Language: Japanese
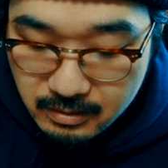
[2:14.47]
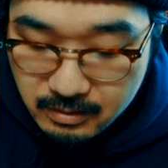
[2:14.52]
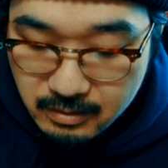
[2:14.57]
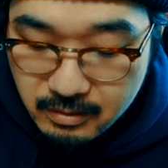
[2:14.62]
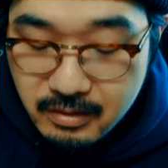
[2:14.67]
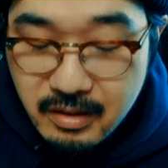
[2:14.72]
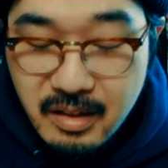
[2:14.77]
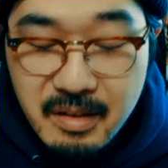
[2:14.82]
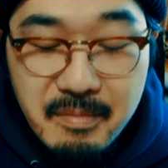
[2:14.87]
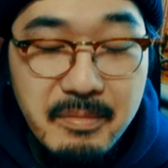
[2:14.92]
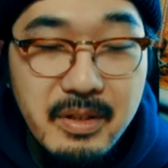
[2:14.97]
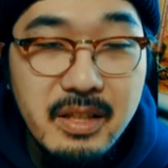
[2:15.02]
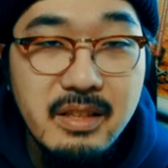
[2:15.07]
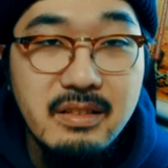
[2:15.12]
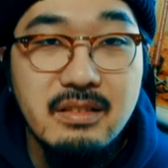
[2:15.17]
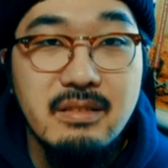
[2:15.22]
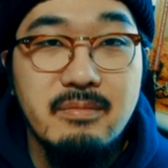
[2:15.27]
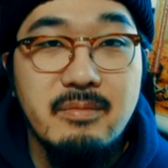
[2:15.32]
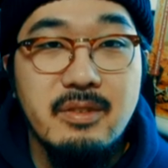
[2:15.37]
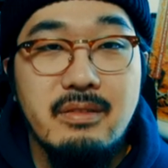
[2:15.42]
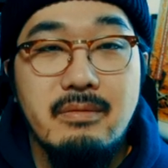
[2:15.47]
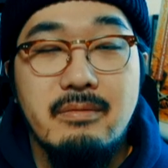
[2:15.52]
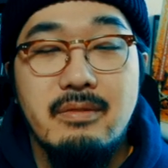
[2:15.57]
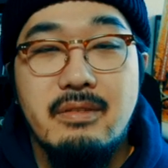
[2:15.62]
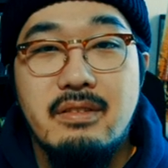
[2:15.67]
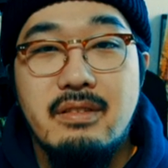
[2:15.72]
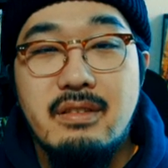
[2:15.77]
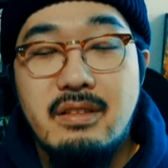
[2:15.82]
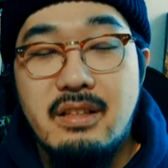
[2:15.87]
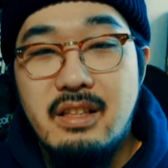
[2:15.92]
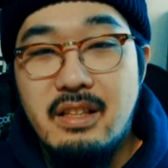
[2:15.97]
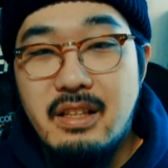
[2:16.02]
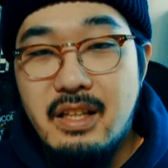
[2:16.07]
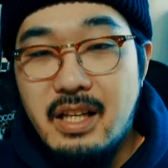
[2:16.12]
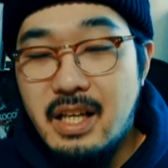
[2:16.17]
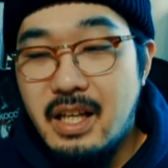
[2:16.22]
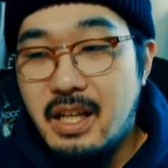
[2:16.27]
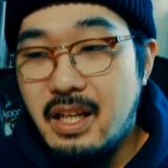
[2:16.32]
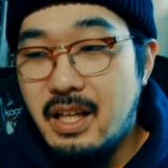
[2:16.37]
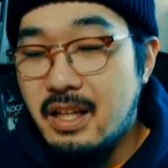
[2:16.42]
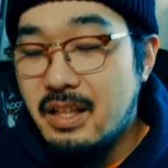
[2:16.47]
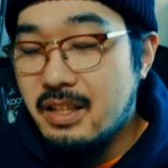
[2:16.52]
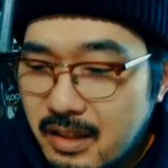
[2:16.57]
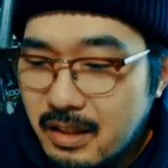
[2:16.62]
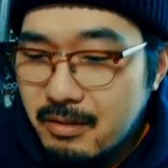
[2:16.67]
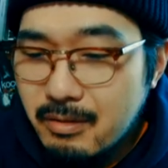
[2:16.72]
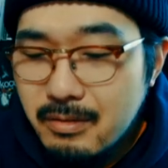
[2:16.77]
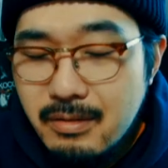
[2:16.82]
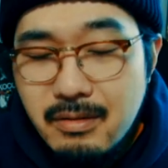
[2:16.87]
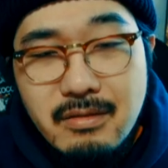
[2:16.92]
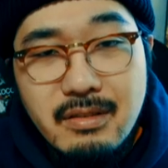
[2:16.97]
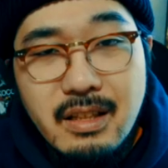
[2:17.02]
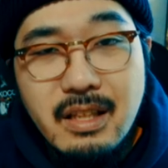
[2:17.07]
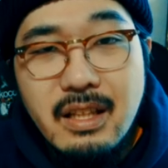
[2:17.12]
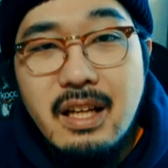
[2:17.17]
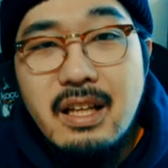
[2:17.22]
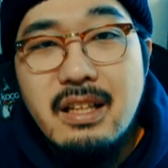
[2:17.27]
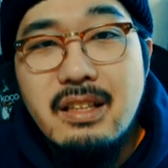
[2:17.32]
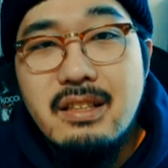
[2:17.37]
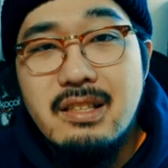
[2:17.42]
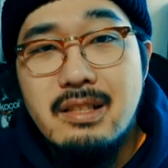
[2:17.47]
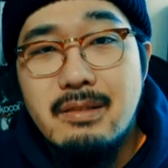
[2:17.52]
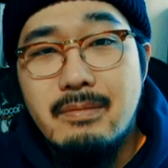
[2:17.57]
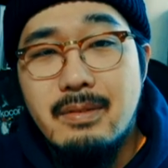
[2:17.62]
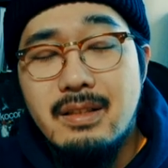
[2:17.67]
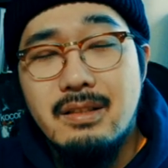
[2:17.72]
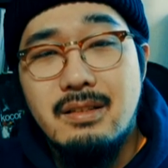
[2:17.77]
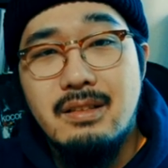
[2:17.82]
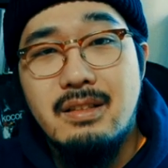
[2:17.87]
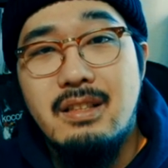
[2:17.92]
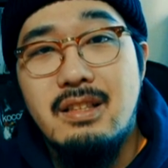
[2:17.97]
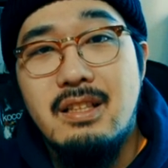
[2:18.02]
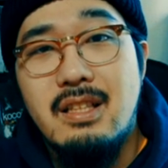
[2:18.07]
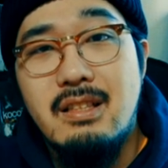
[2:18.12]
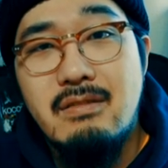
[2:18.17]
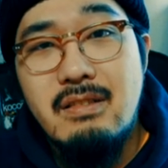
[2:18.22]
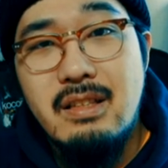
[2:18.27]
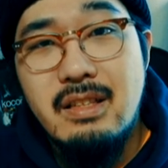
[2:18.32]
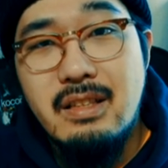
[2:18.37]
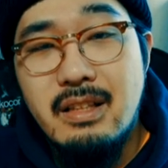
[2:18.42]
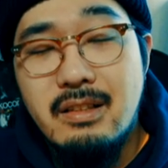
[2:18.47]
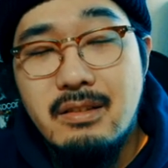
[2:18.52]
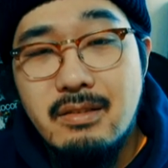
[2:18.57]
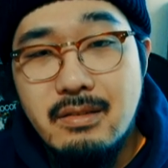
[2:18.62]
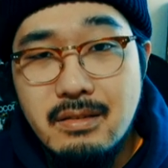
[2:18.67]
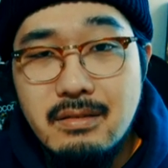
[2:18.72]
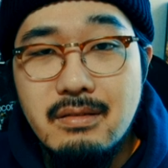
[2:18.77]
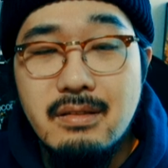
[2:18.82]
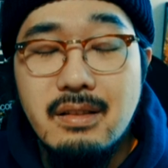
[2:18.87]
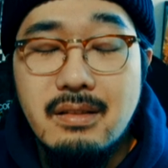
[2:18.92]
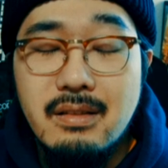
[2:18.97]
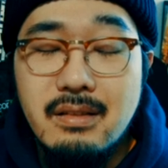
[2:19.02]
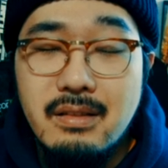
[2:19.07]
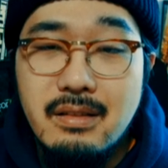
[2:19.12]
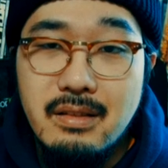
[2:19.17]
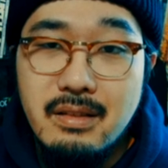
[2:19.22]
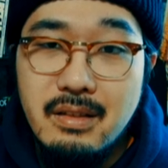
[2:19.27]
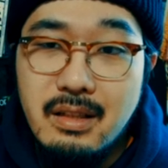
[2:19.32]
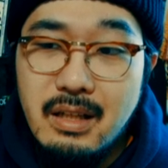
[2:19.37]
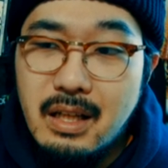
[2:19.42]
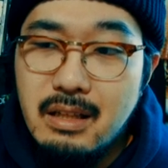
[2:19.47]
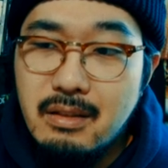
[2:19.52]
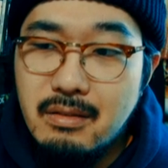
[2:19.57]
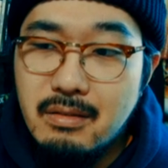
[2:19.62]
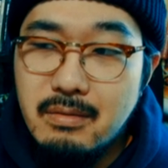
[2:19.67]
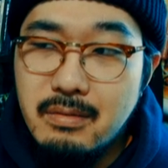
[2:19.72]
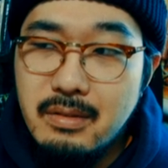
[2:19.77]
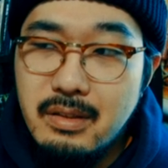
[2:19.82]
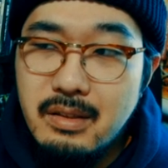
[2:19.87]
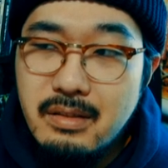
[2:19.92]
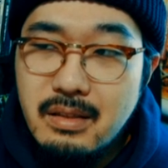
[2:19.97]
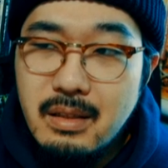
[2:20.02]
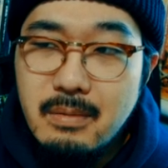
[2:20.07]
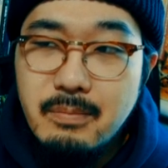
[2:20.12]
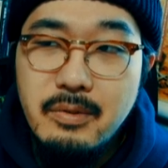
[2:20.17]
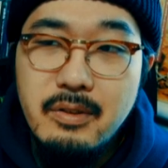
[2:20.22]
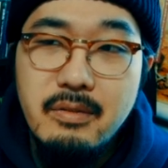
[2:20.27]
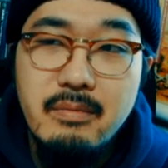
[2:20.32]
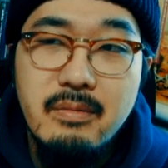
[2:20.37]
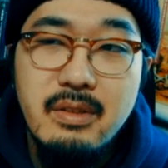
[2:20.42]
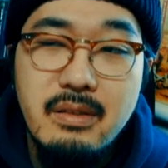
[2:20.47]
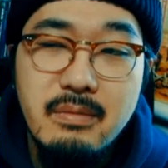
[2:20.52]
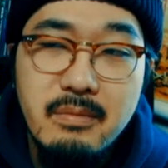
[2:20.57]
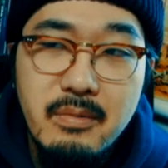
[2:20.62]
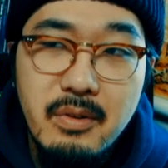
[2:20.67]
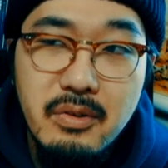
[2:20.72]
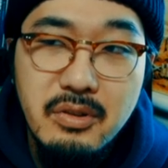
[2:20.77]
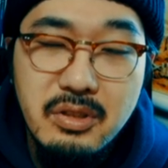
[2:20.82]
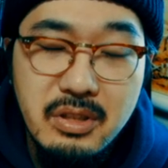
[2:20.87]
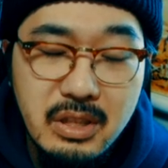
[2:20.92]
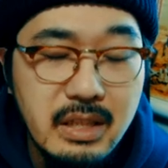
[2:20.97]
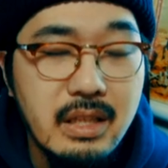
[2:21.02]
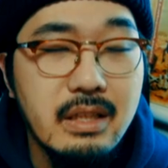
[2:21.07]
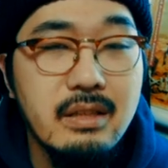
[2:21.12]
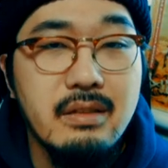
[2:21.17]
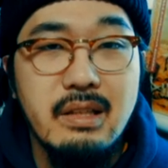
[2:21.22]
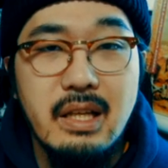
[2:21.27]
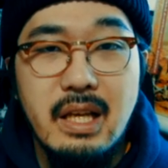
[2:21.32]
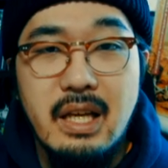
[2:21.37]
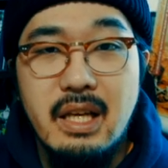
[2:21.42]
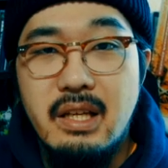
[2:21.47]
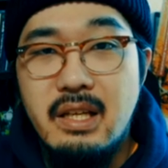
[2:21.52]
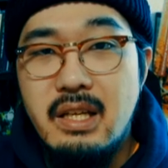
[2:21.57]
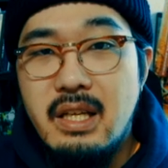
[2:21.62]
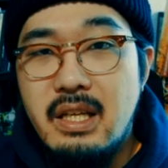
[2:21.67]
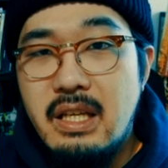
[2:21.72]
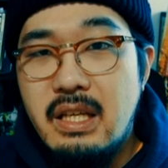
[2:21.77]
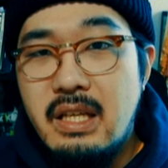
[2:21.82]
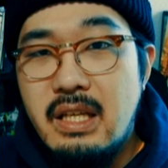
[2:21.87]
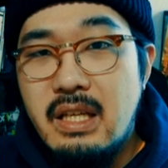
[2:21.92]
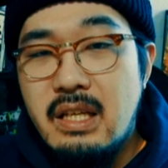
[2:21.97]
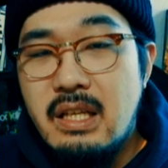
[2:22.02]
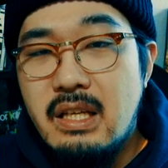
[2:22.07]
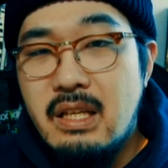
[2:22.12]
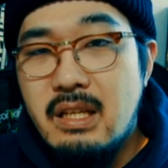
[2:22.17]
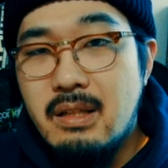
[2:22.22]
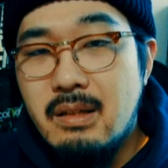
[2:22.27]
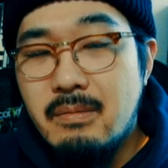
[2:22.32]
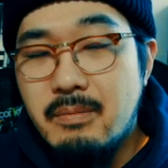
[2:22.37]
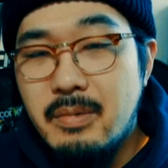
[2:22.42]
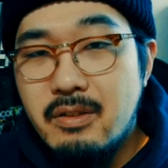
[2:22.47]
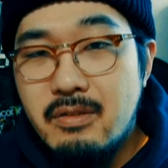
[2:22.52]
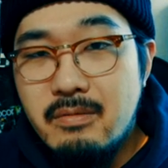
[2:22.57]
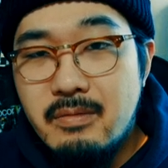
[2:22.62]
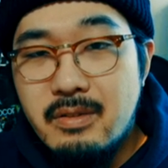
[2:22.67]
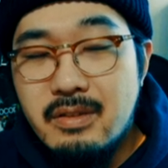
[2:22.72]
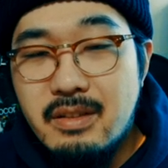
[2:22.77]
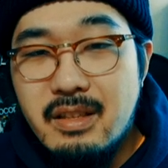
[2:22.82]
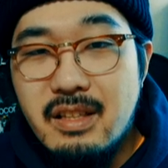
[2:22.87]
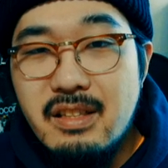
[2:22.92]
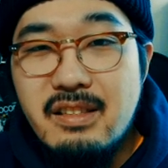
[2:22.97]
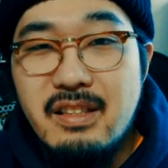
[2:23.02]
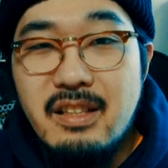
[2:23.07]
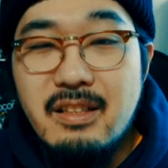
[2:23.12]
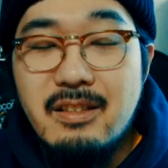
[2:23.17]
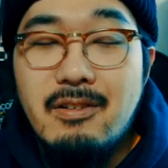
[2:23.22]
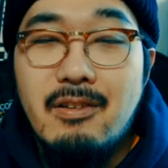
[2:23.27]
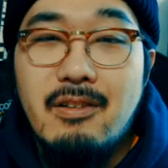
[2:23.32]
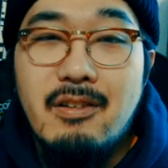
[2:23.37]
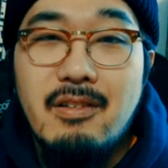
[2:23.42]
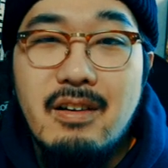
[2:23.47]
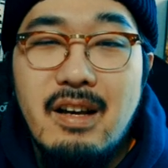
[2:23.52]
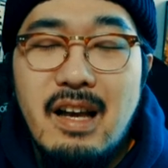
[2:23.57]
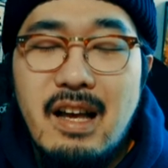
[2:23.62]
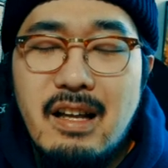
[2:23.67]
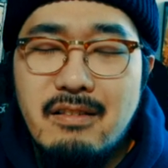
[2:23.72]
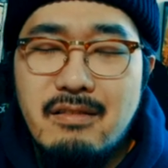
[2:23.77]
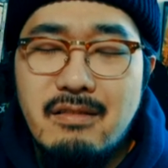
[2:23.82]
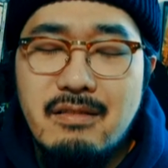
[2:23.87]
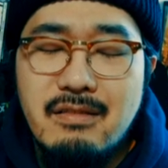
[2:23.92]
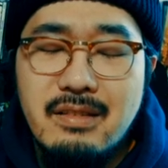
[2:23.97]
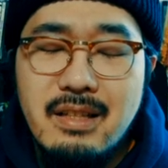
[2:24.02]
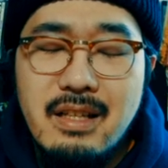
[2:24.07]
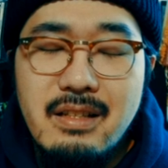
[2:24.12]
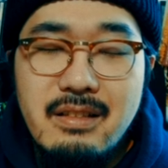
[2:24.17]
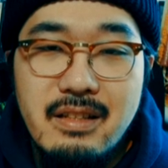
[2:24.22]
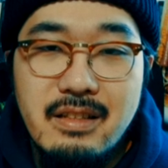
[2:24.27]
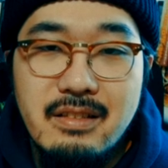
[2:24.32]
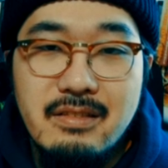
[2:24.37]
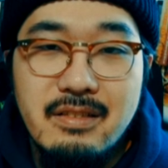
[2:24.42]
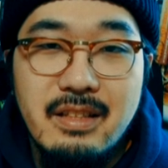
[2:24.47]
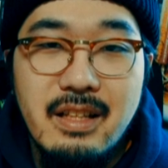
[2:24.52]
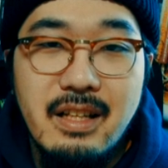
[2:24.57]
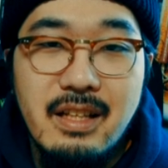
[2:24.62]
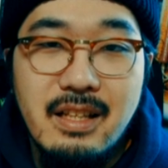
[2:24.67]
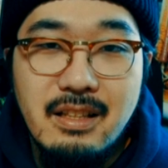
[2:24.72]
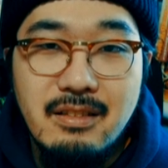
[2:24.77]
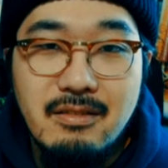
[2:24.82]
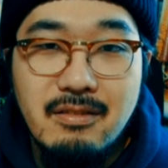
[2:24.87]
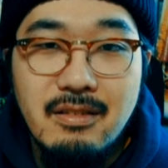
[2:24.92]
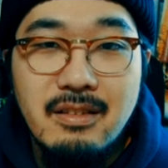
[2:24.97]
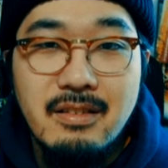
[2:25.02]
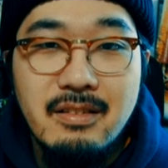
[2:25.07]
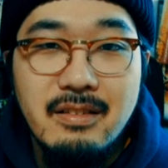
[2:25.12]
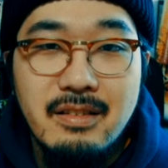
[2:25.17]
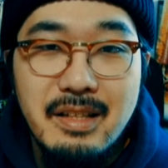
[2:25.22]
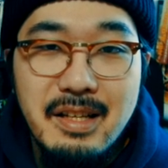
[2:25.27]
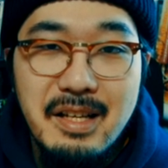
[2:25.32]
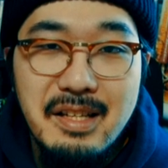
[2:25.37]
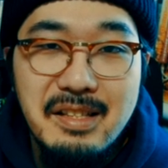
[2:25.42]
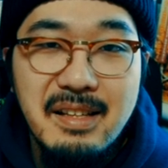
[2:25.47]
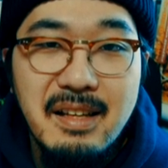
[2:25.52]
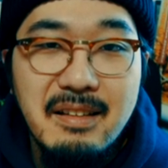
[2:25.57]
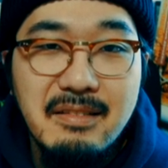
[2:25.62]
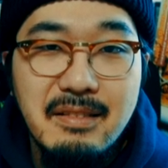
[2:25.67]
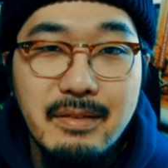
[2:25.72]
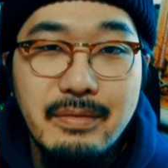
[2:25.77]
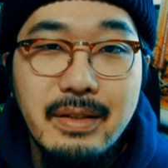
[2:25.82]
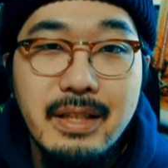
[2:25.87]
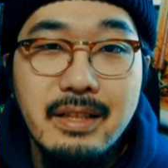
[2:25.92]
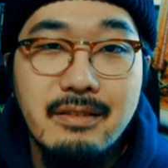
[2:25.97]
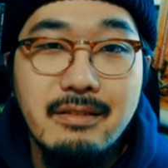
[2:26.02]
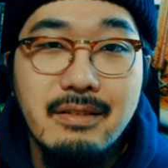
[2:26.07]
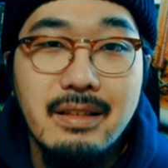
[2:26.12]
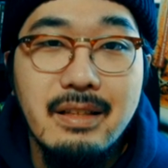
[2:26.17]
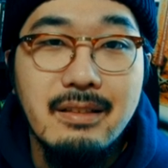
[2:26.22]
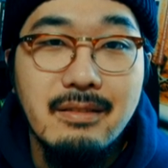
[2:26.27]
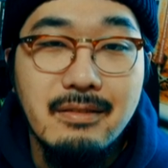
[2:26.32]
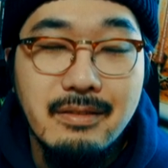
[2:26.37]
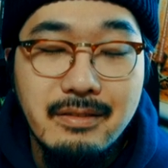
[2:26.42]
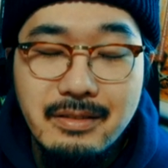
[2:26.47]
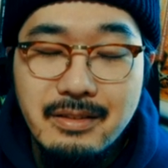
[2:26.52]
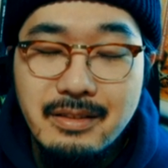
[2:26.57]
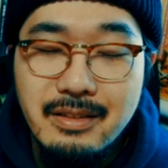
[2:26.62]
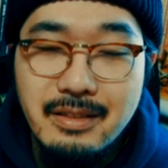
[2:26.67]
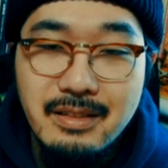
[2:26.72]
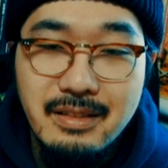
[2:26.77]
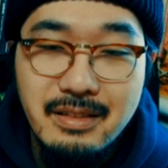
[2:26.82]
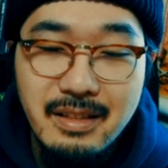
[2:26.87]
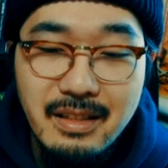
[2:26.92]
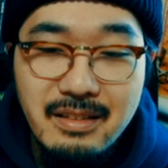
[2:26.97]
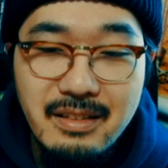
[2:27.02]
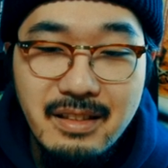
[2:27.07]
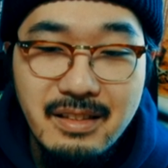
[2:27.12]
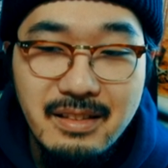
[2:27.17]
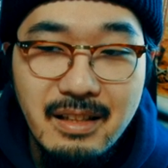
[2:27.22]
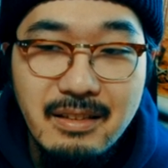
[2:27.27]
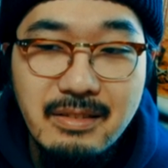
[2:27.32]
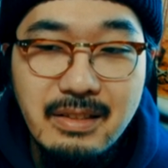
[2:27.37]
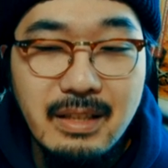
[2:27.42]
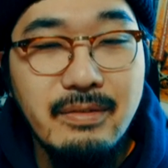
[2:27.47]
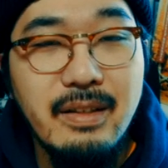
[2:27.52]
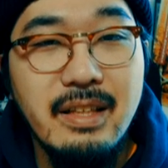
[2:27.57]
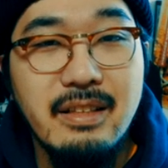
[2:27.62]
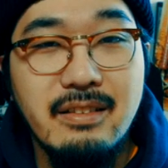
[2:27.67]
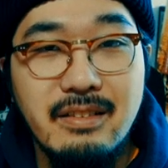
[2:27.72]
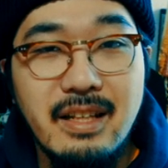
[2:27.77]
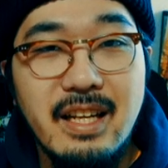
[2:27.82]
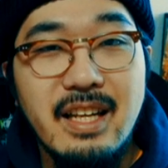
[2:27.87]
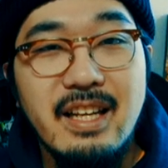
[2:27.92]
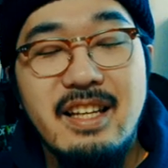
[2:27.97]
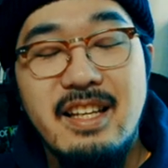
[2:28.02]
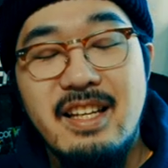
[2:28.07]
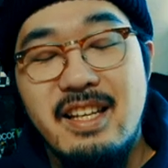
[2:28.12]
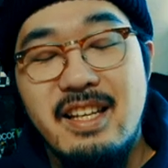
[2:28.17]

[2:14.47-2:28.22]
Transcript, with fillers: クローネンバーグもともと好きで、デッドゾーンかな、一番好きなのはデッドゾーンです。であとイースタンプロミスも好きですね。ビゴモーテンセンのあの全裸の背中と、えー、サウナファイトがあると。全裸サウナファイトね。